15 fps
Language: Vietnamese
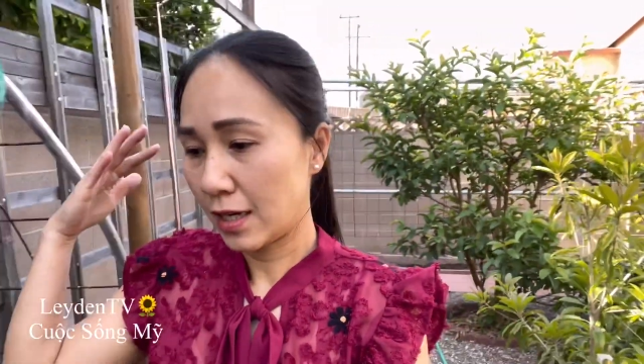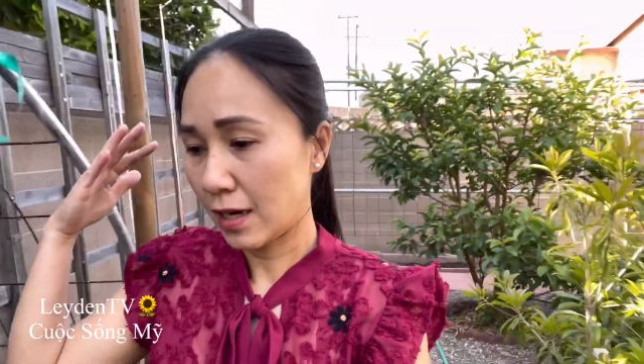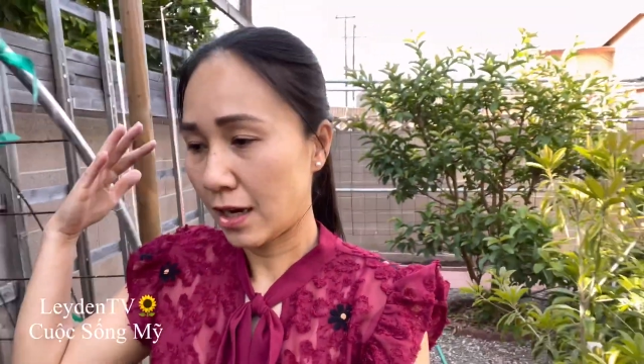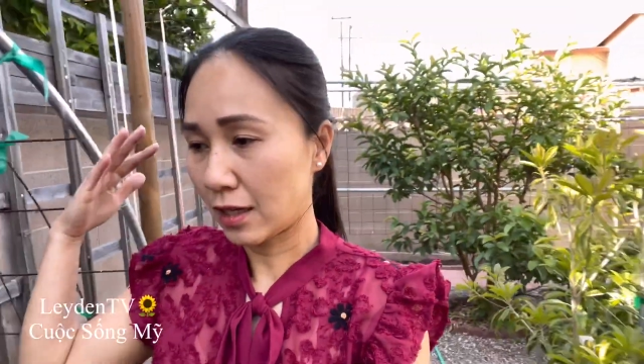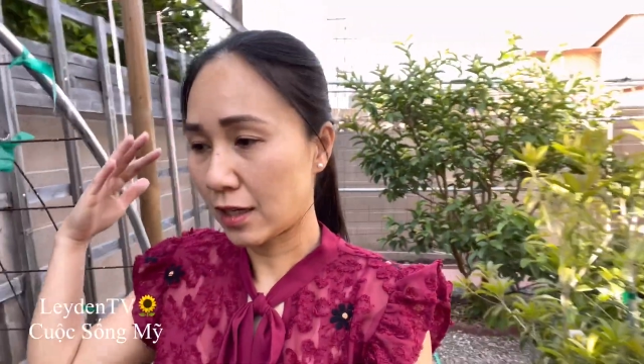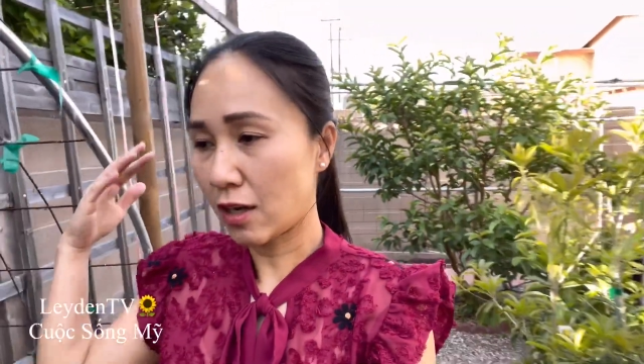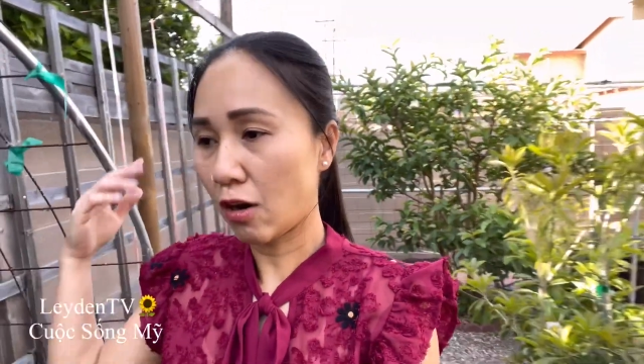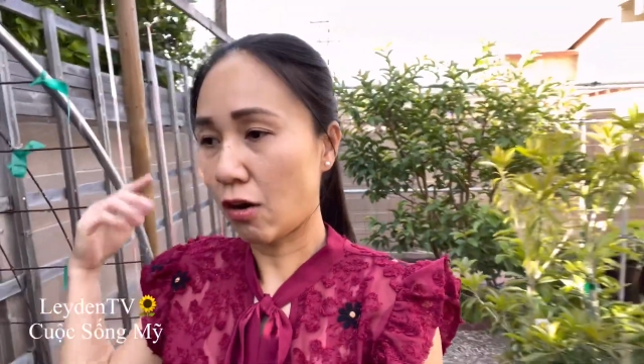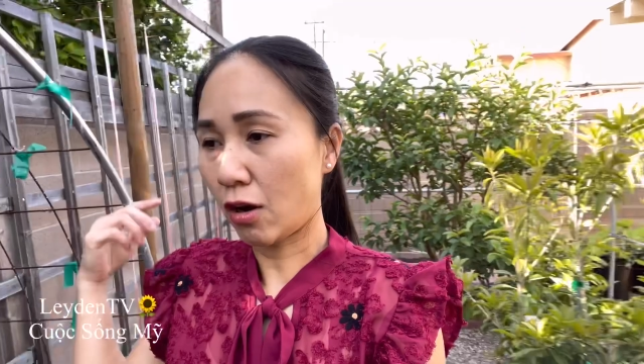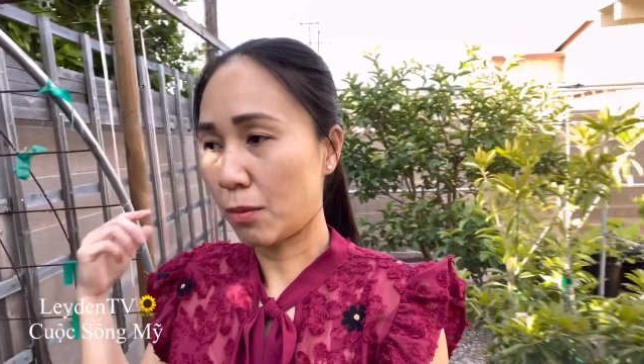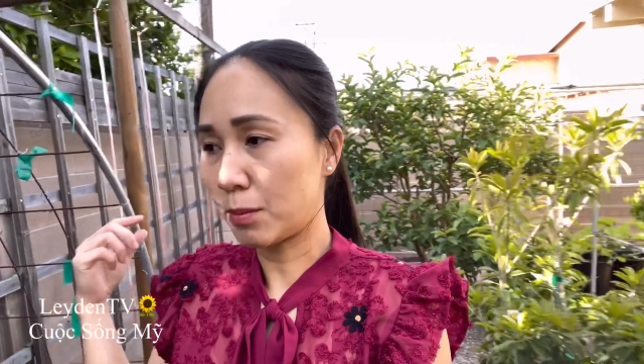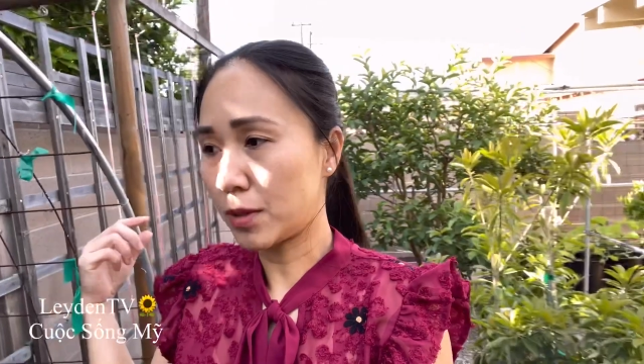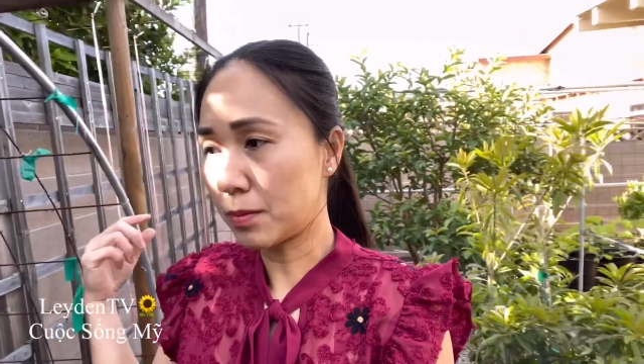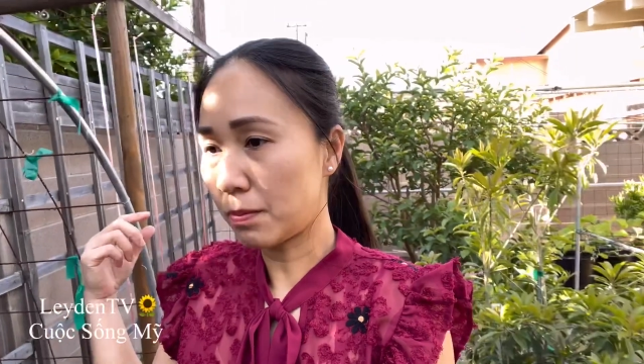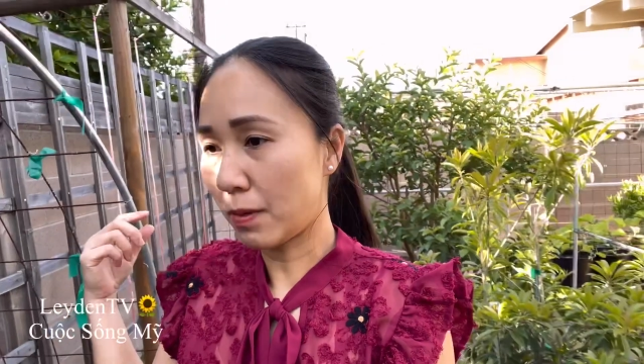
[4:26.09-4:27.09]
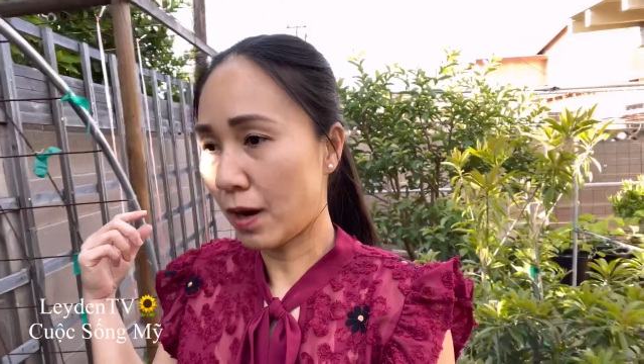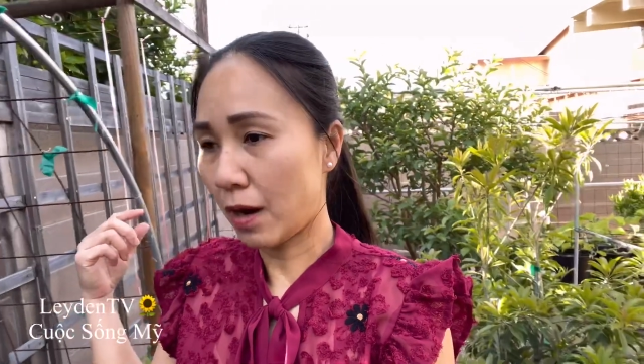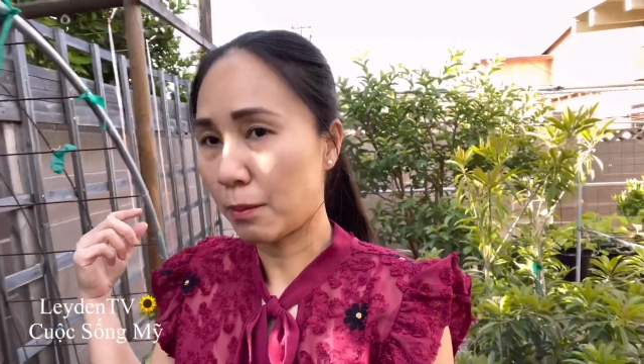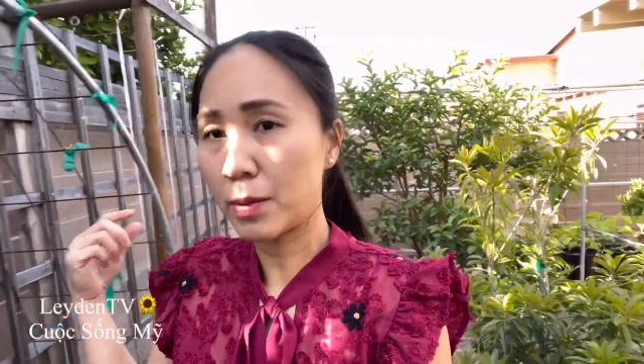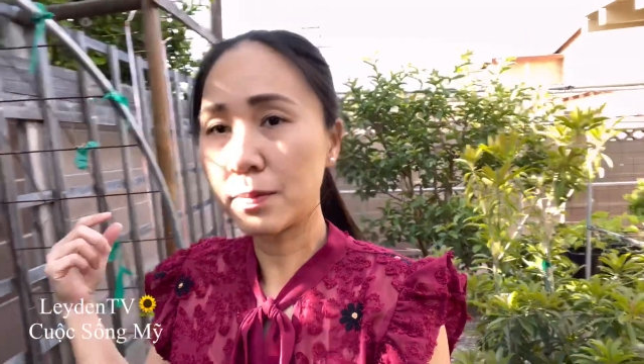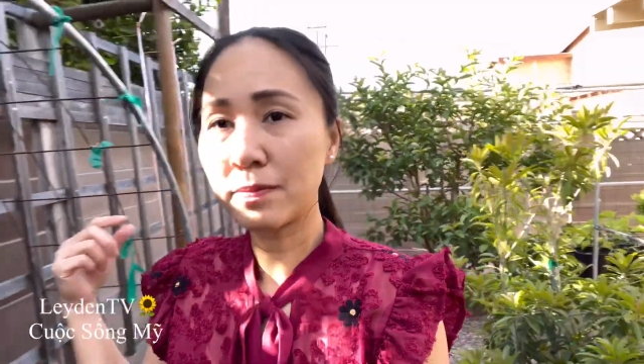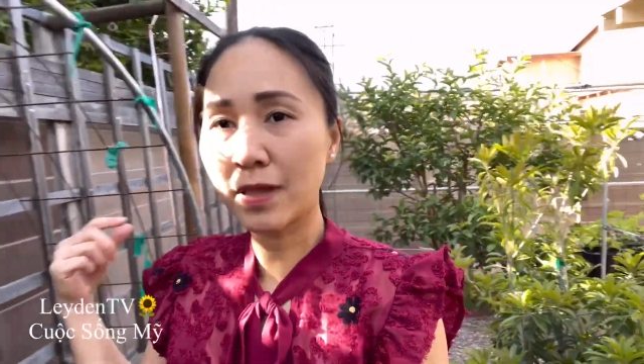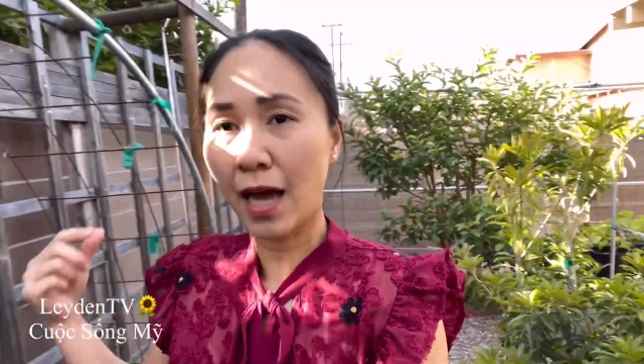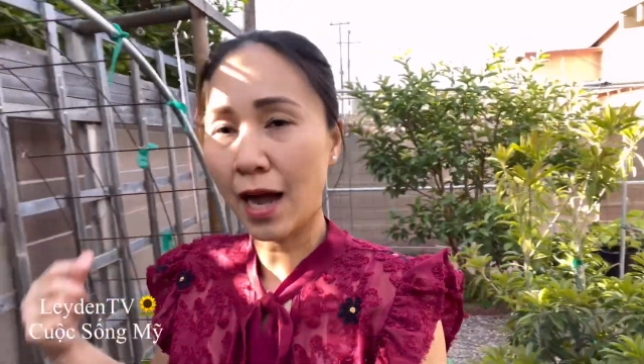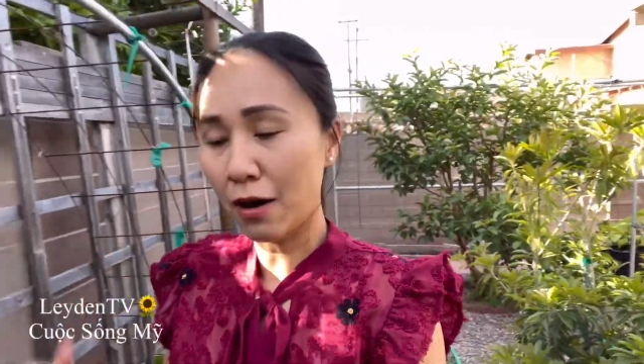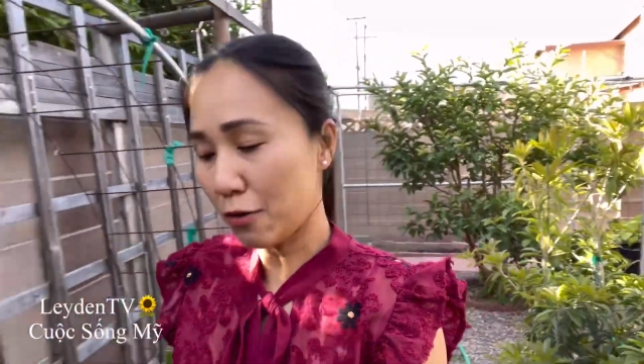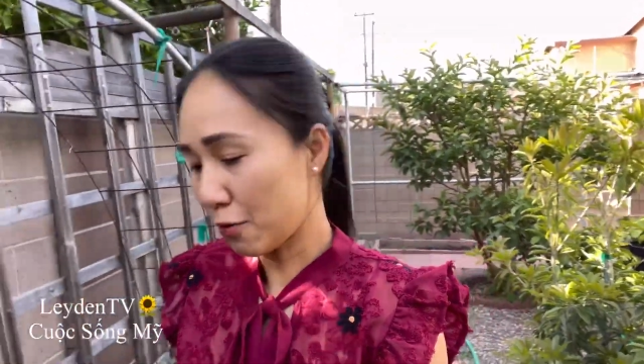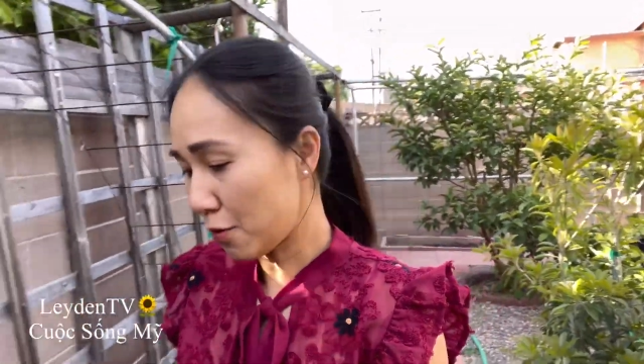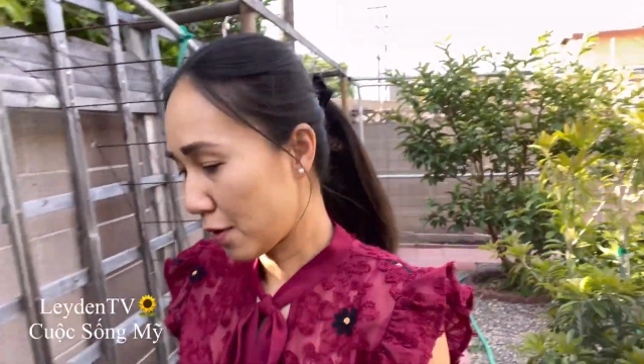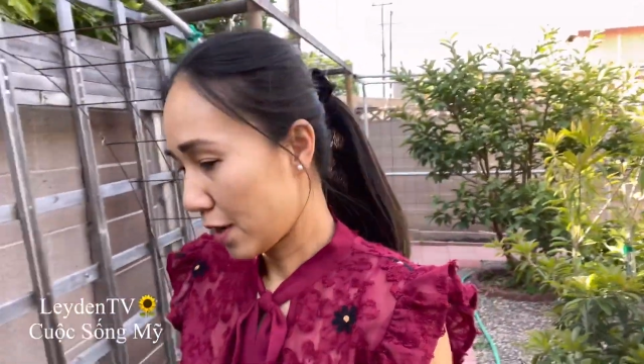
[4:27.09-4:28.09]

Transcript: à, cái loại mướp mướp táo.